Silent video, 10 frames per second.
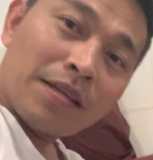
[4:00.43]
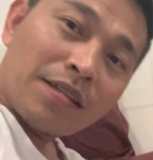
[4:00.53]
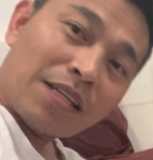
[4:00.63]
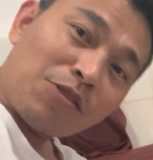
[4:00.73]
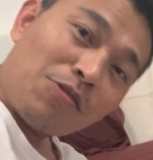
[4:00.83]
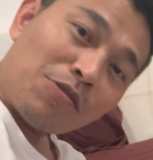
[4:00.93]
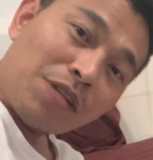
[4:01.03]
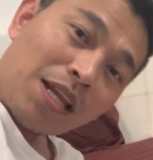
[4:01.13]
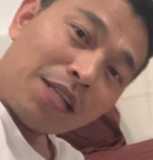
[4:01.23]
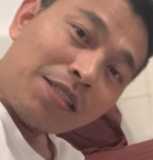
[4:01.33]
Natulog
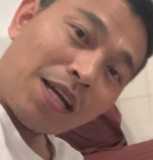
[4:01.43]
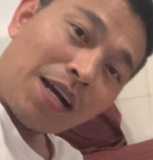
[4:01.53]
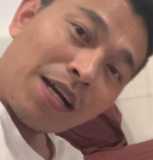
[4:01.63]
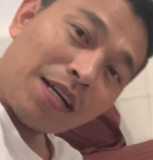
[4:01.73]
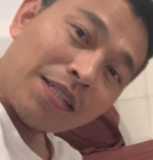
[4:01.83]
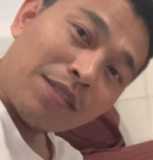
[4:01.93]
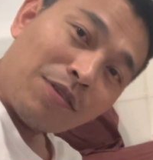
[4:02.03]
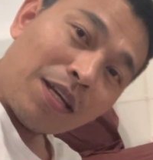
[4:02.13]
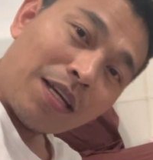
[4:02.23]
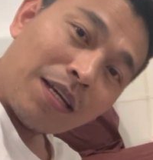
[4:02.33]
na lang siya
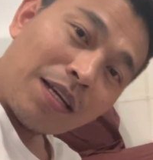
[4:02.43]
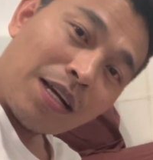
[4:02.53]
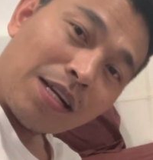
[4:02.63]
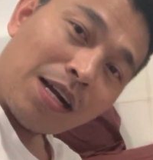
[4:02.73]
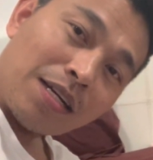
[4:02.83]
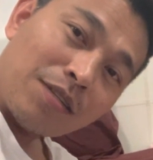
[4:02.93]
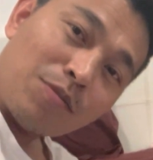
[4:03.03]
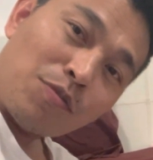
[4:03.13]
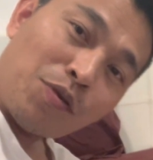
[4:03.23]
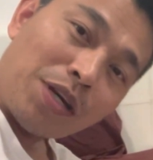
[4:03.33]
huli hanggang
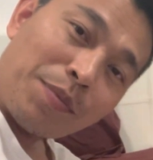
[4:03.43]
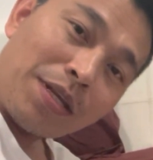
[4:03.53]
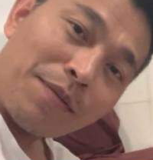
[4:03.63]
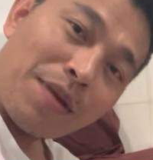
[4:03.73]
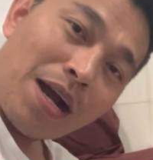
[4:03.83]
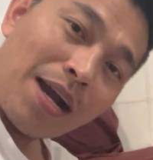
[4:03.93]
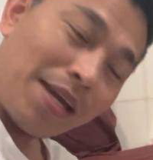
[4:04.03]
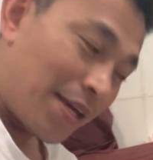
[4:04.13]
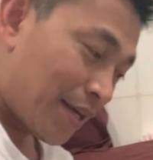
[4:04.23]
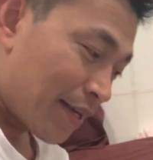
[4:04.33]
umuwi kami ng bahay
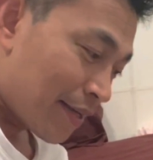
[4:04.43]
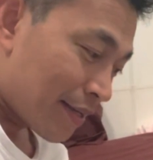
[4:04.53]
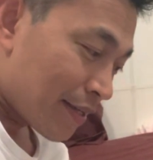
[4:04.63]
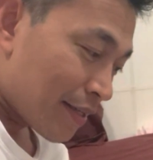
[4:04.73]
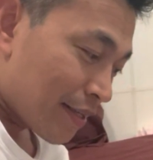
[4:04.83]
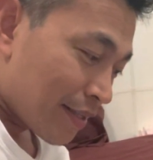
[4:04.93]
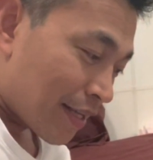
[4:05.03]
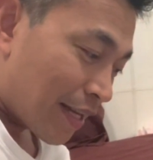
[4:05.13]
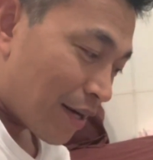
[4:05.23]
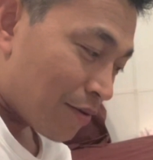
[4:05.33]

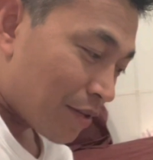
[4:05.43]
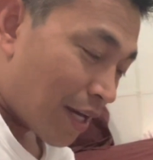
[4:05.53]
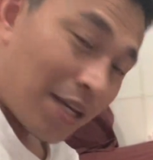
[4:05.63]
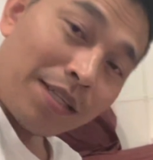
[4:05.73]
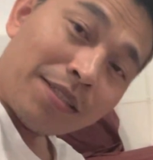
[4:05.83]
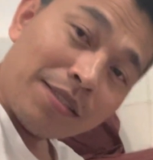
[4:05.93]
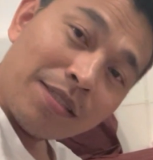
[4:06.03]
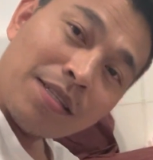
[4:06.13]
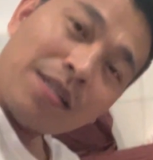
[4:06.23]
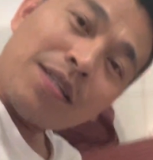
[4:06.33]
till now okay
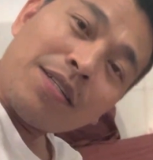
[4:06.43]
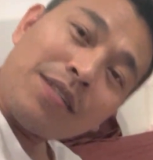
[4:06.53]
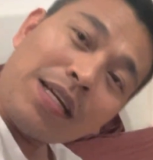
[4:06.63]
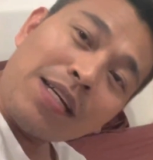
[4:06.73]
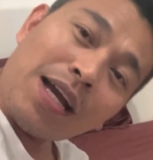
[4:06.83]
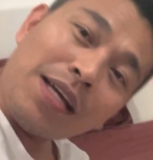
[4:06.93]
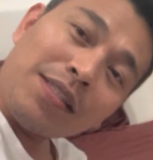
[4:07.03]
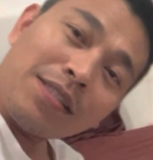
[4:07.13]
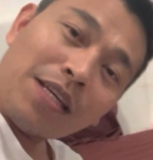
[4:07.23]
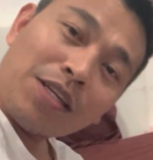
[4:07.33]
alright
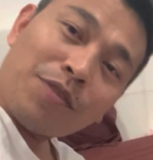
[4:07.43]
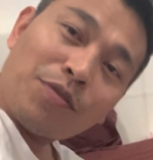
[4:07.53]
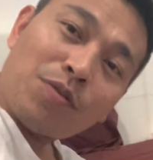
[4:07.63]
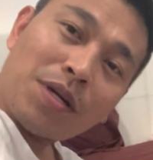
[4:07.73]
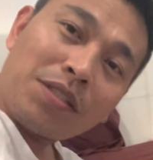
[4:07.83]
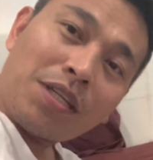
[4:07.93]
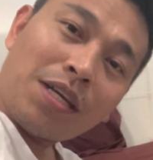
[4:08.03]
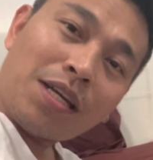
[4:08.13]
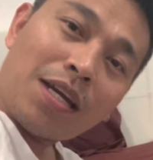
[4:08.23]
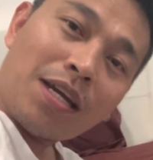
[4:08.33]
guys thank you for
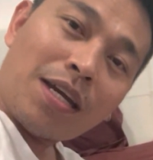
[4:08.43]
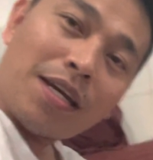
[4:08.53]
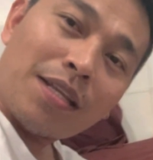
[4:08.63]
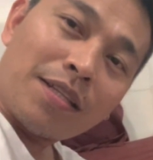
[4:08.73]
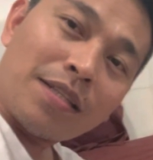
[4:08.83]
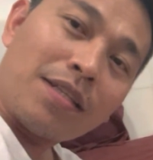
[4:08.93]
watching and